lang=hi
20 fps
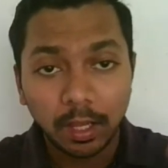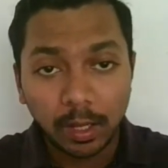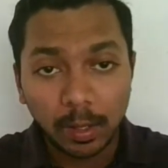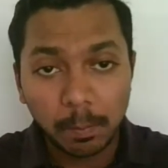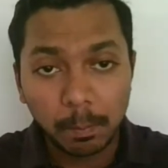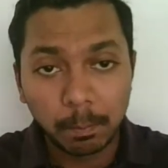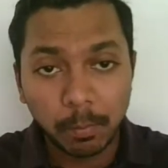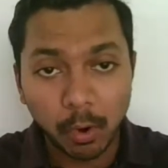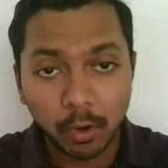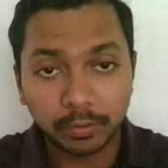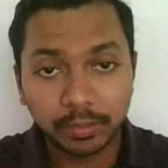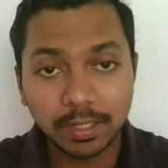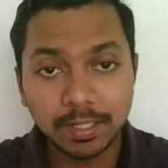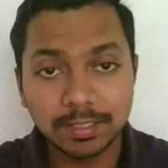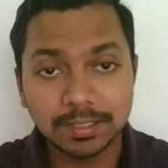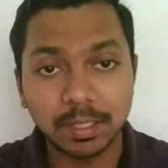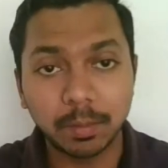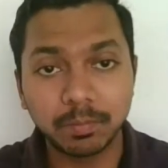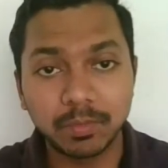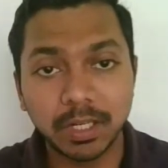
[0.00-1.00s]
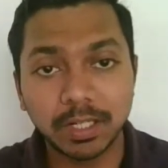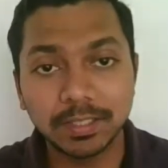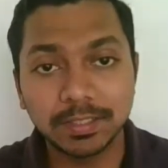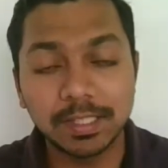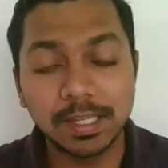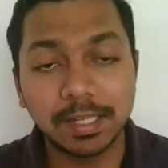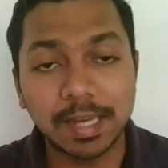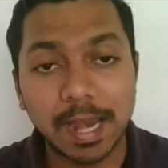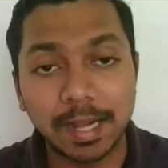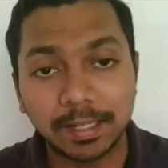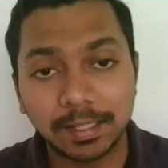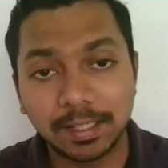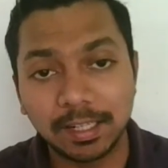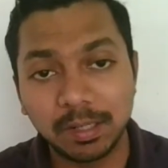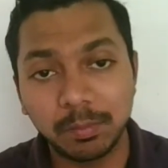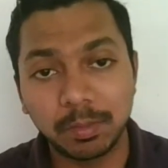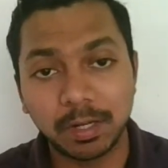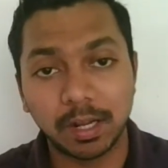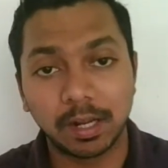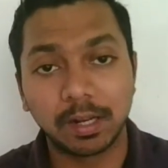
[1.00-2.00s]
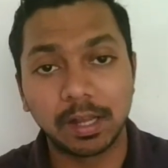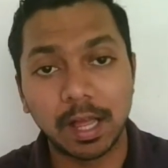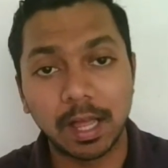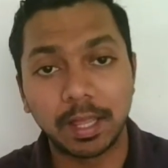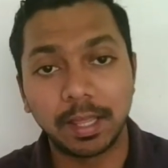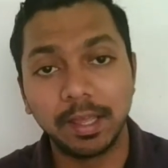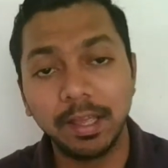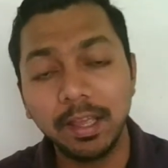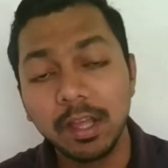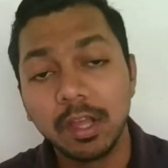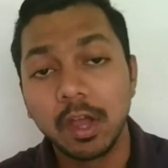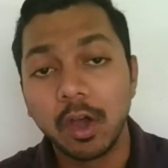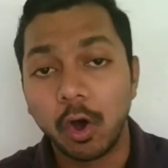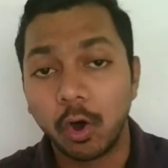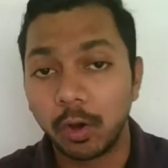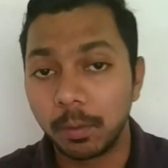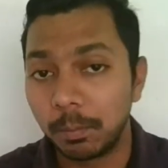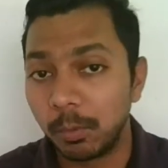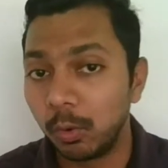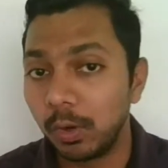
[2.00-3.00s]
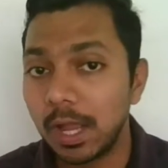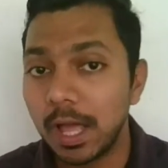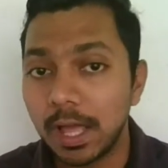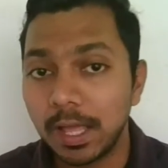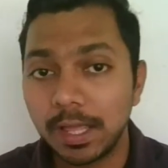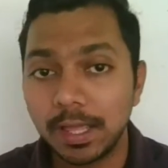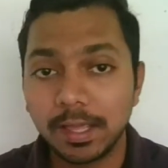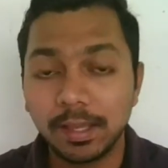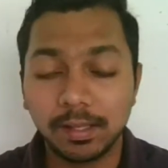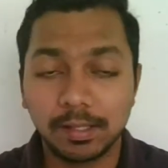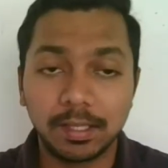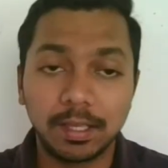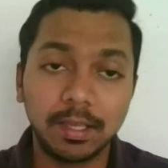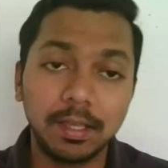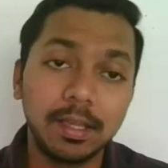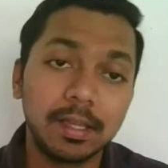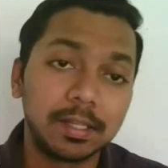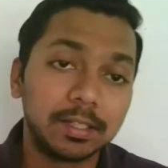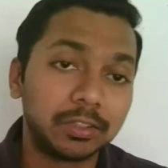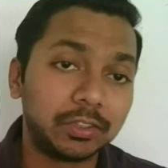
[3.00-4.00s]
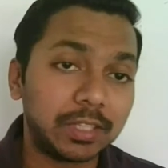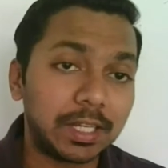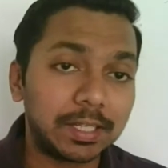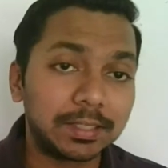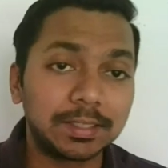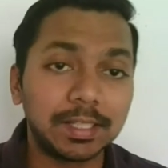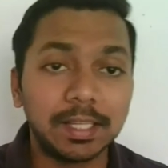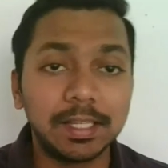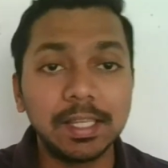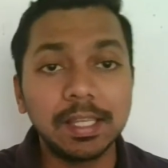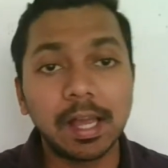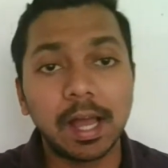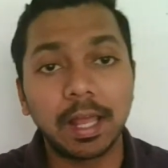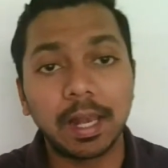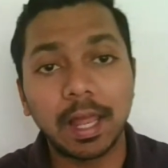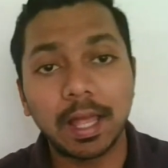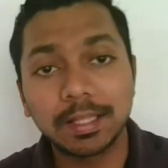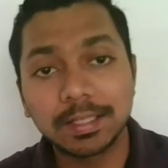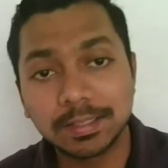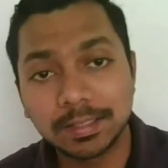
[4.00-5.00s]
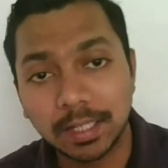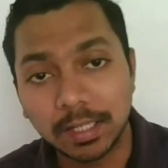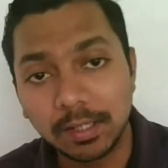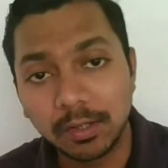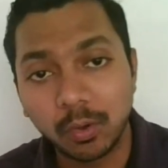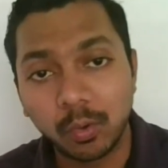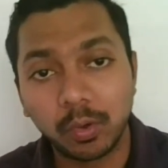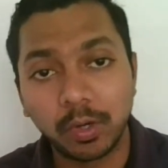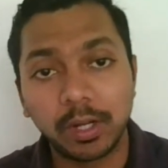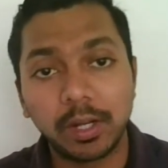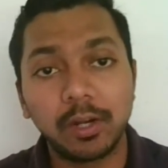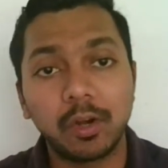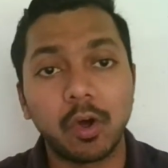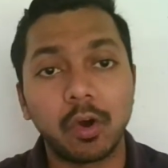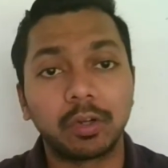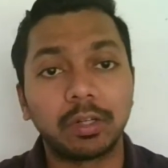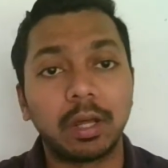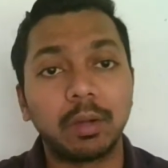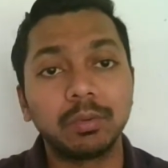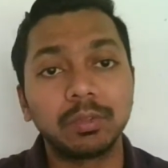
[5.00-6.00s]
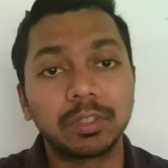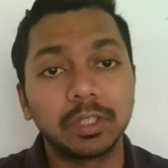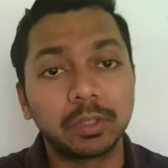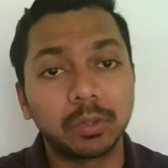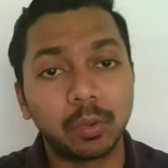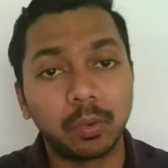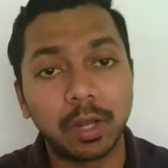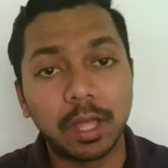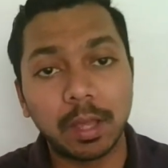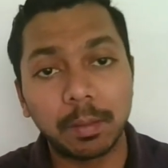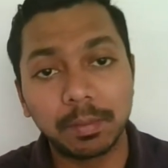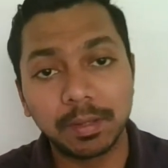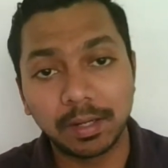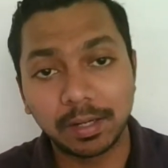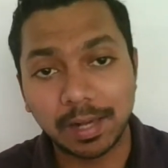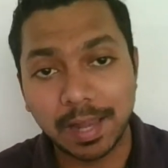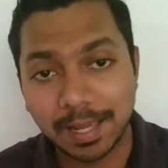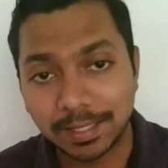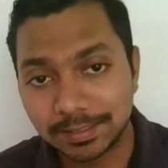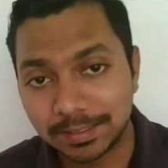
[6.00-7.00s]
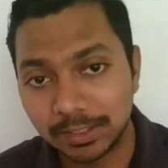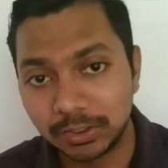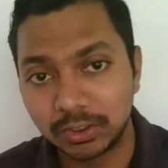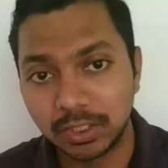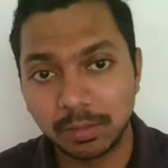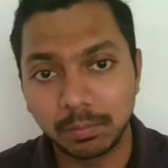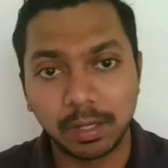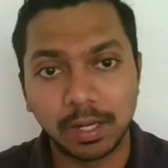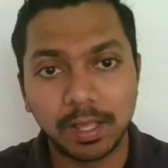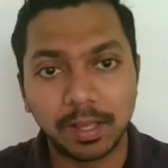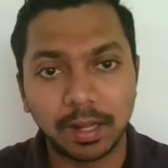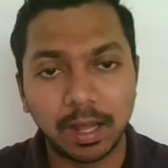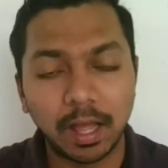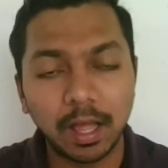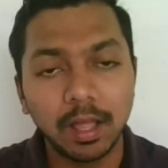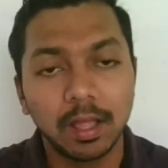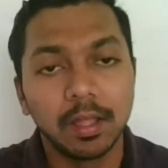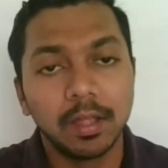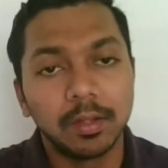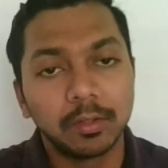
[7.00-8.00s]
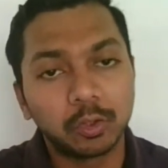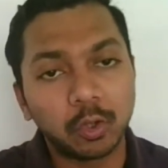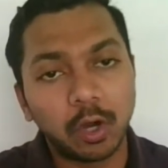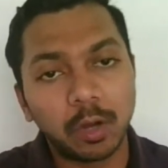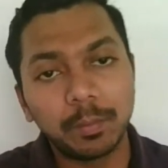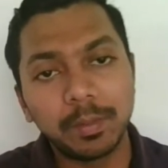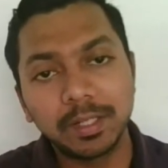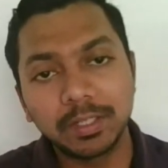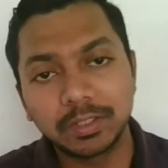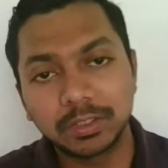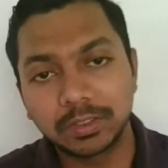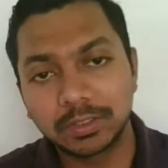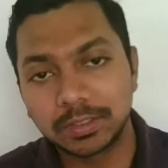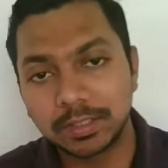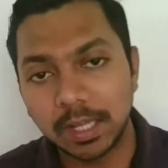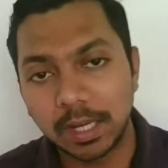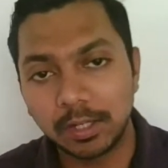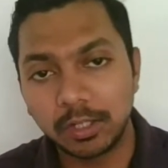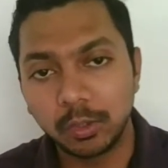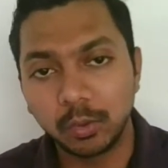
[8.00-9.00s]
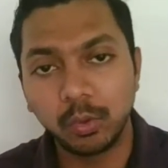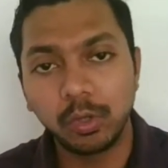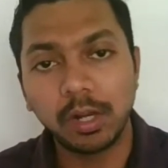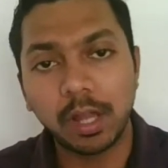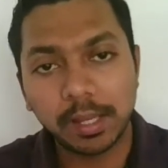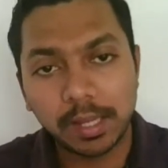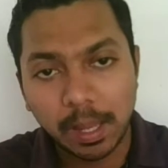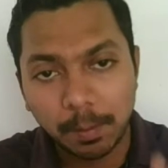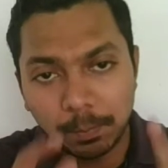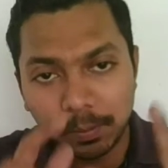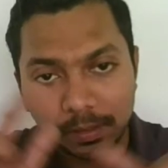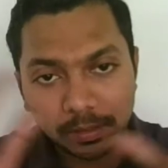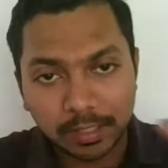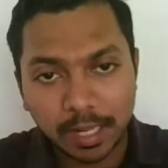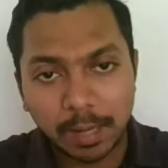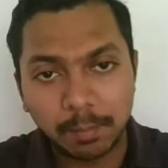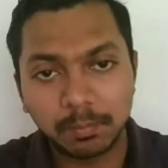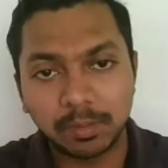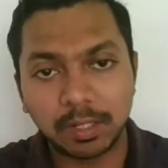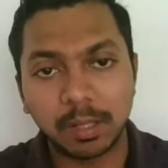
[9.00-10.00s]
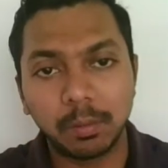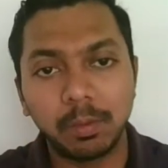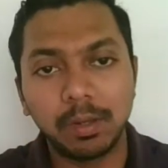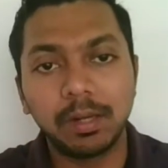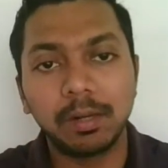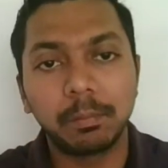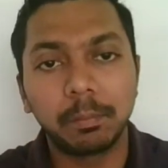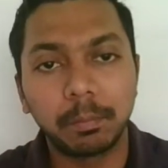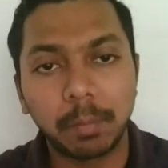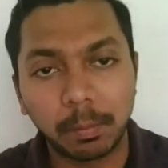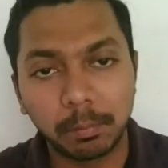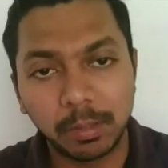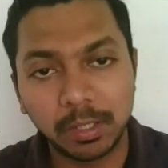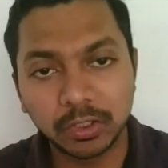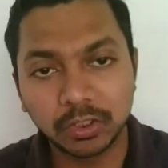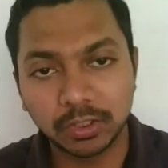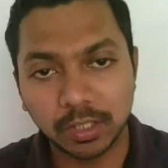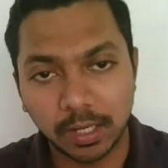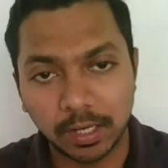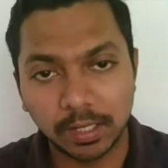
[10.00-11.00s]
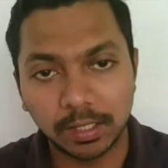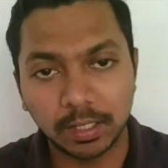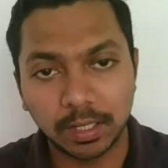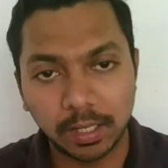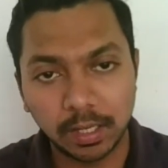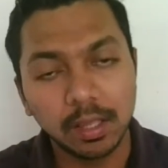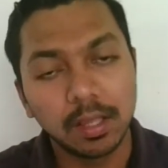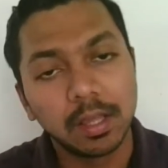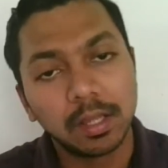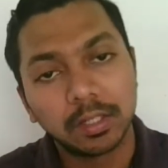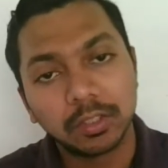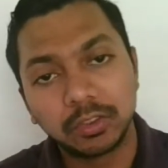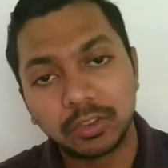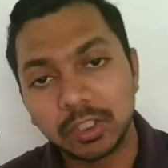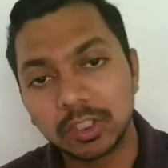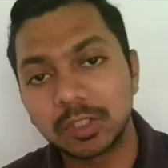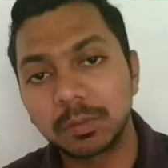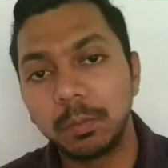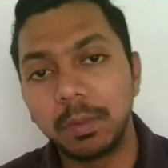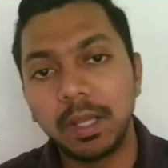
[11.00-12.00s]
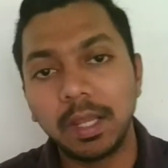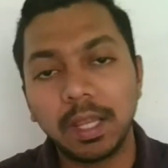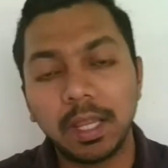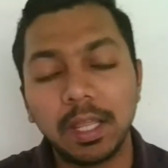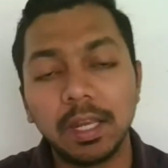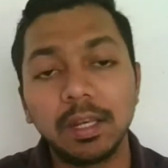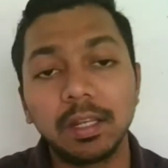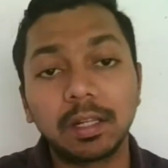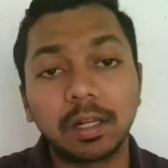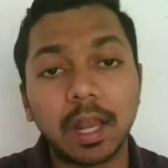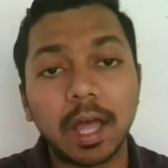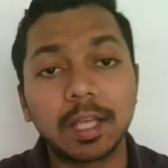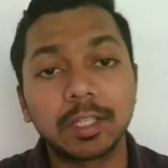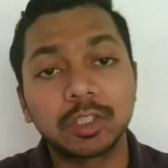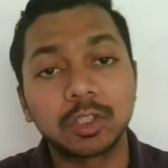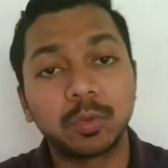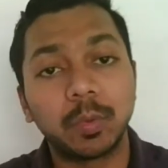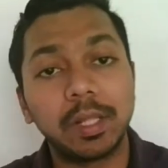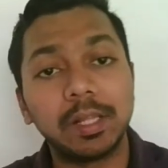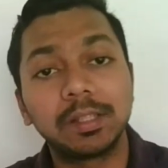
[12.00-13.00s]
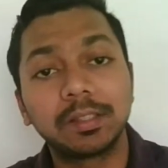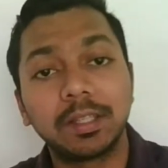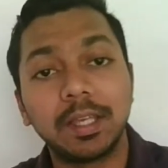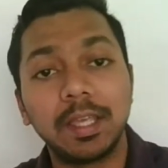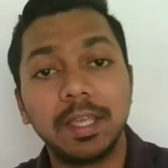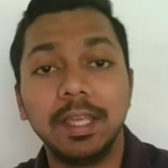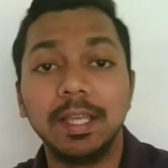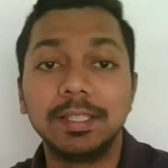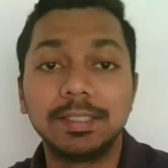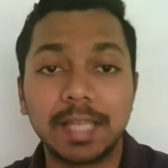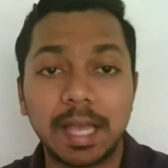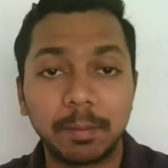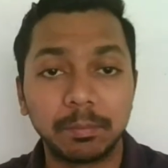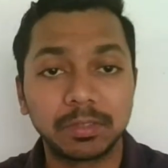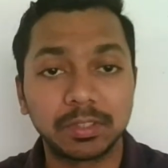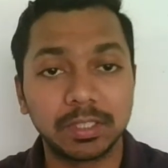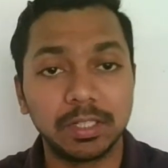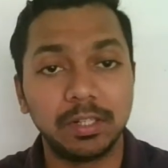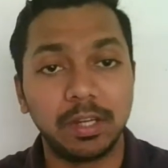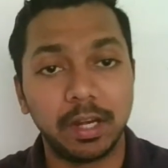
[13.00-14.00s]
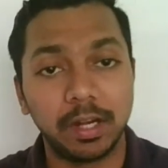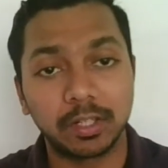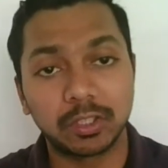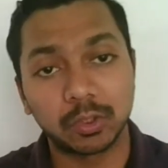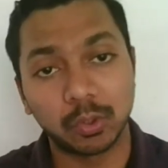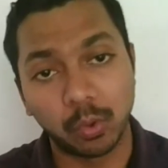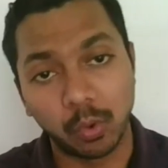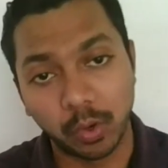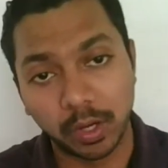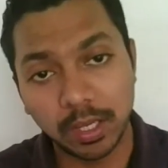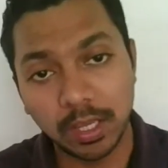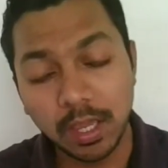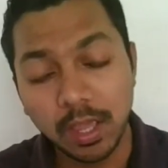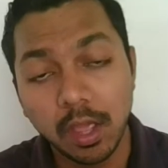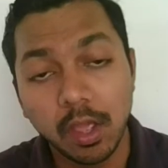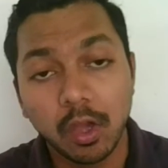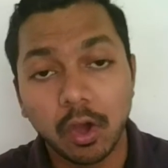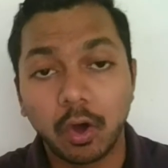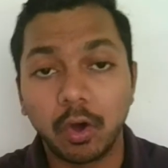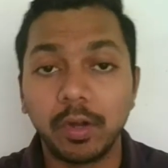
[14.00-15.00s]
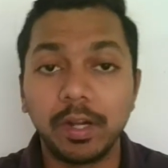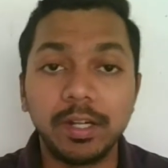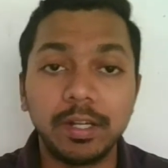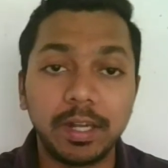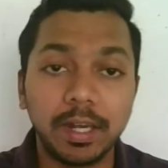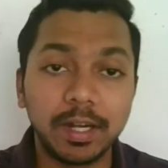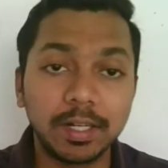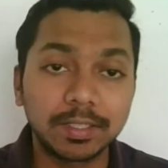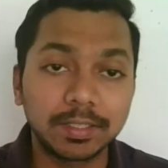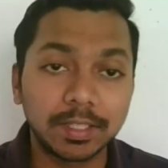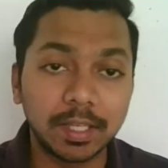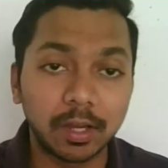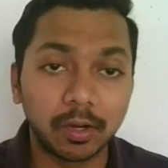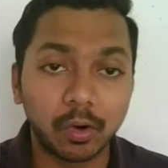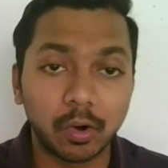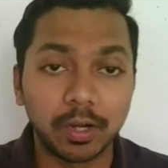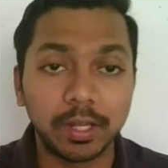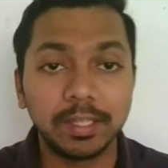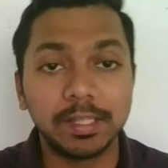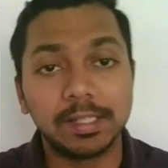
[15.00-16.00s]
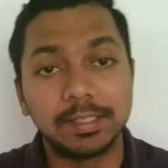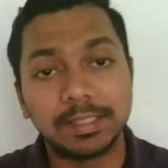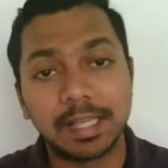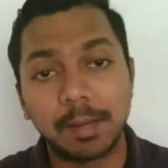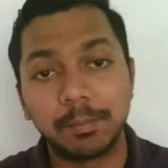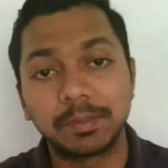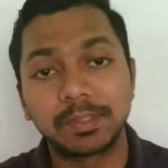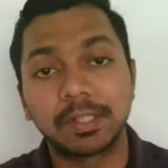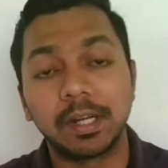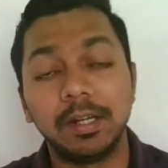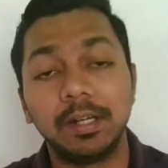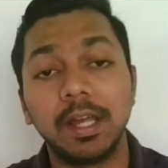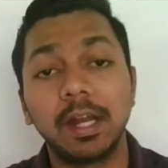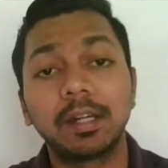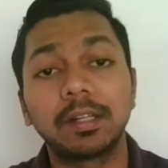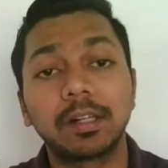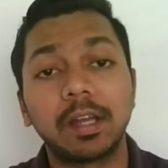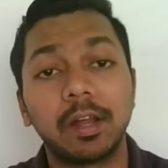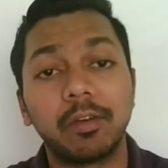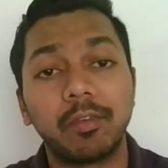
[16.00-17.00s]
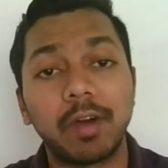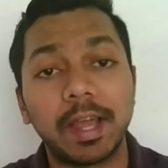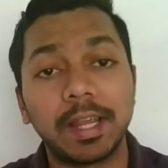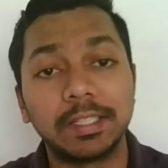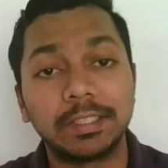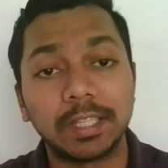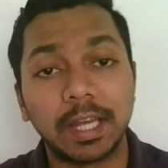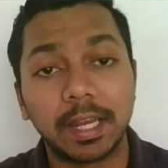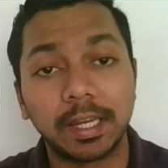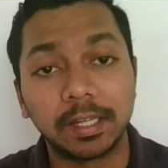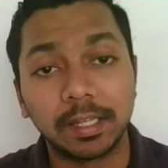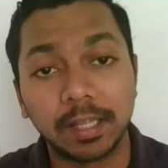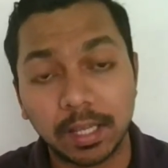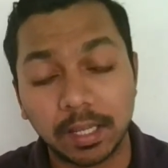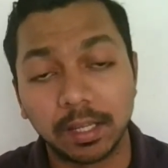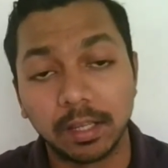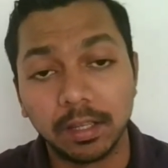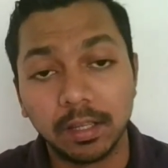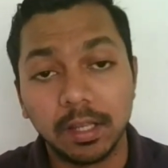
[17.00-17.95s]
इम्पॉर्टेंट सब्जेक्ट्स की कैटेगरी में रखा है और बोला है कि जैसे ही हालात सही होंगे लॉकडाउन से थोड़ा हमें रिलैक्सेशन मिलेगा तो हम एक स्केड्यूल या फिर टाइम टेबल पब्लिश करेंगे जिसमें इन क्लास ट्वेल्थ के एग्जाम्स की डेट्स होगी और इन डेट्स के अकॉर्डिंग एग्जाम्स कंडक्ट करवाए जाएंगे